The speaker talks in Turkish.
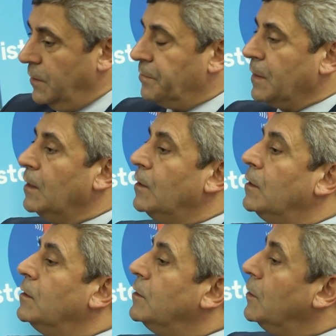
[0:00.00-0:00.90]
Hayır,
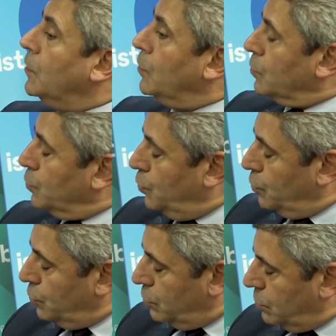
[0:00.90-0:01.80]
görüntüleri de yenilendi mi? Bu
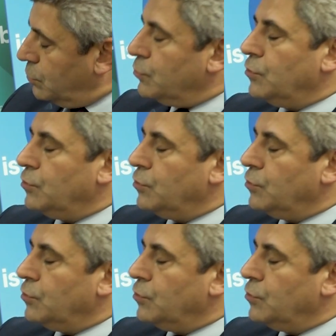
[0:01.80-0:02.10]
kapsamda yenilendi.